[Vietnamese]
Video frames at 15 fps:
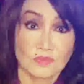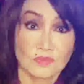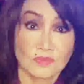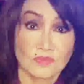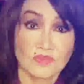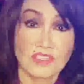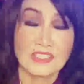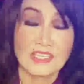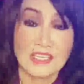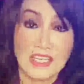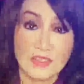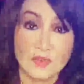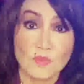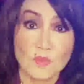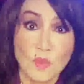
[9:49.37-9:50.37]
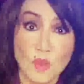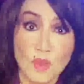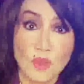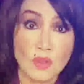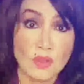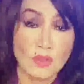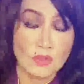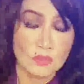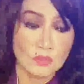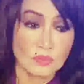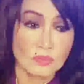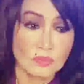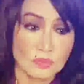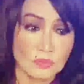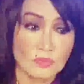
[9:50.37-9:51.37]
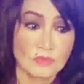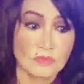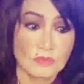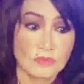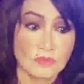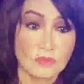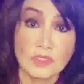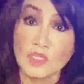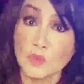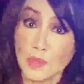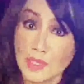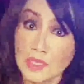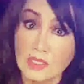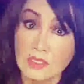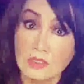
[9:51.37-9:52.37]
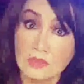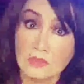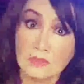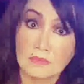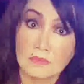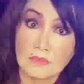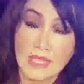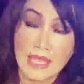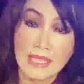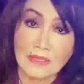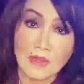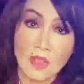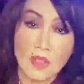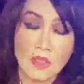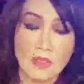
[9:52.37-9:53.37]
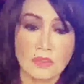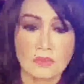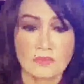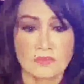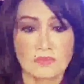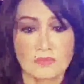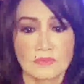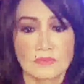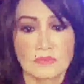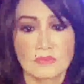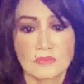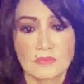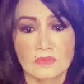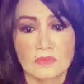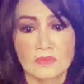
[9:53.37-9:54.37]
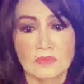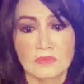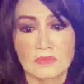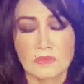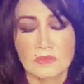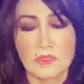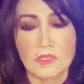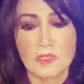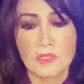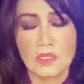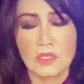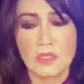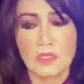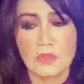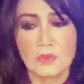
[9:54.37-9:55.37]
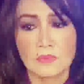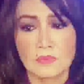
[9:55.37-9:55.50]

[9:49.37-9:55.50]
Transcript: và thanh lan cũng có đi quay hình bài hát đó thì uh,